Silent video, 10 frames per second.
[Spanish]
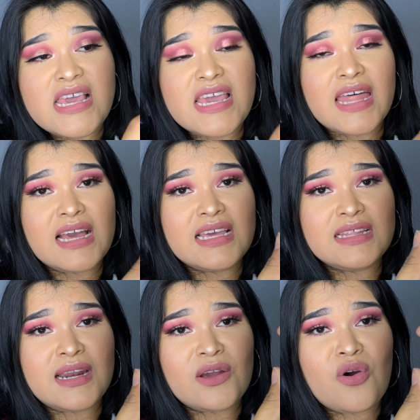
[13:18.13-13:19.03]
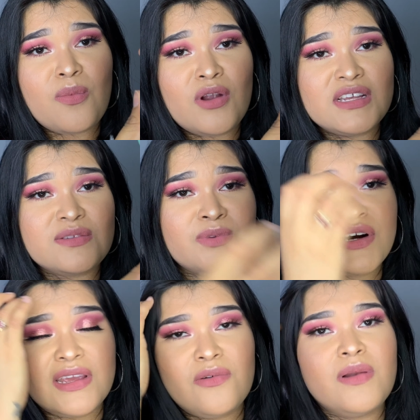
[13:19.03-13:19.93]
Y ya de aquí trae como el
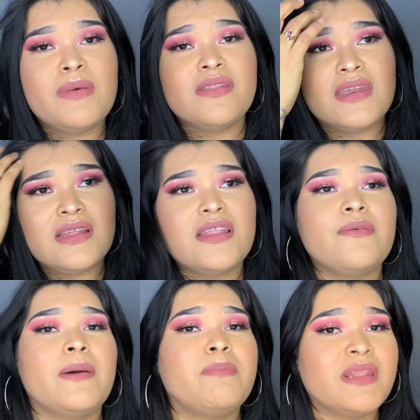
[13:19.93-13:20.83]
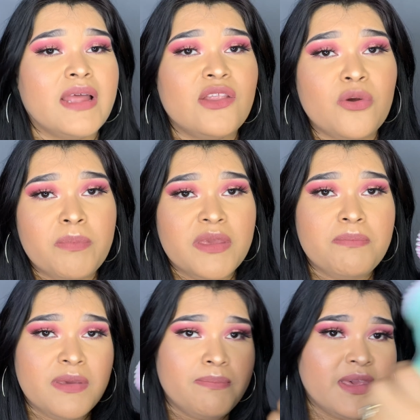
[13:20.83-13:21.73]
Smart, igual manera te va pitando pi
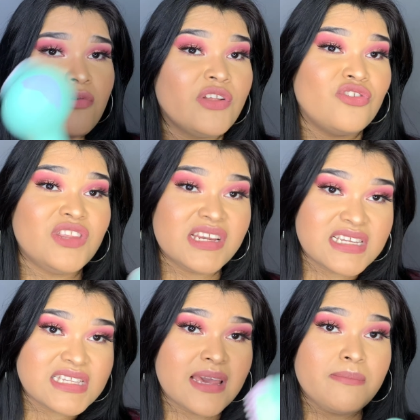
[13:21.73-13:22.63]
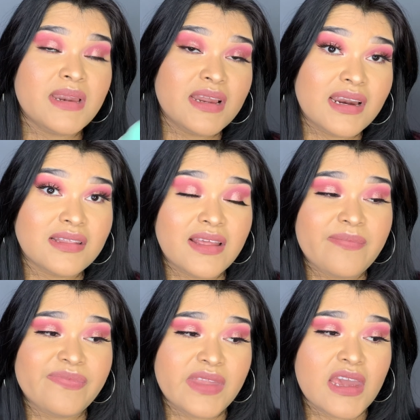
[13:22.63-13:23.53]
pi pi cuando tienes que menearte
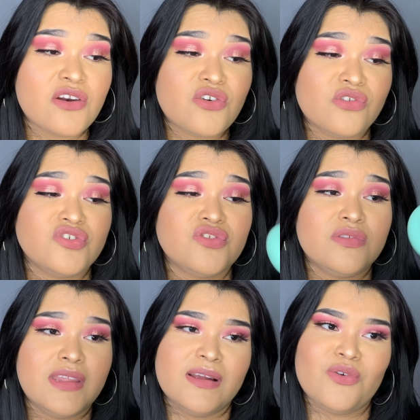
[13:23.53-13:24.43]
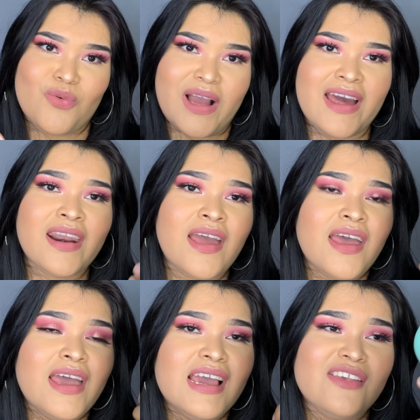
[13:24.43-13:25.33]
de, de lugar.
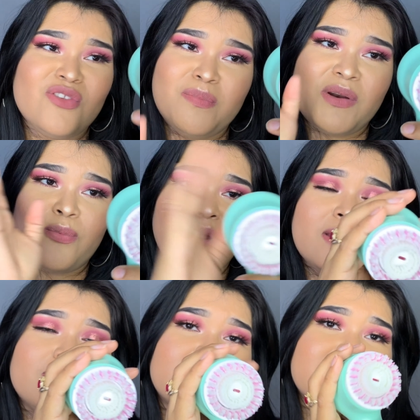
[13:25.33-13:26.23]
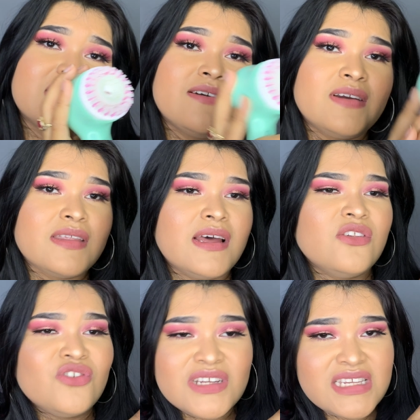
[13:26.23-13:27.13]
Es súper buena minis, la verdad,
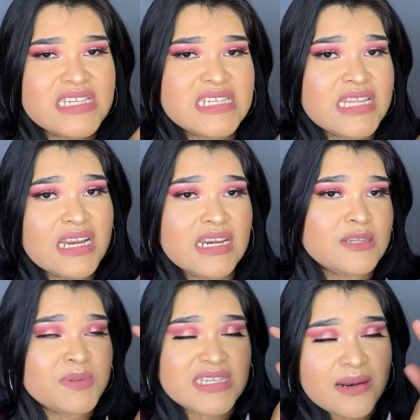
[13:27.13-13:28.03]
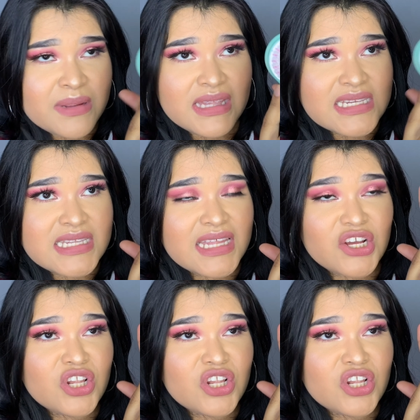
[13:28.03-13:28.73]
no necesitan especialmente esta de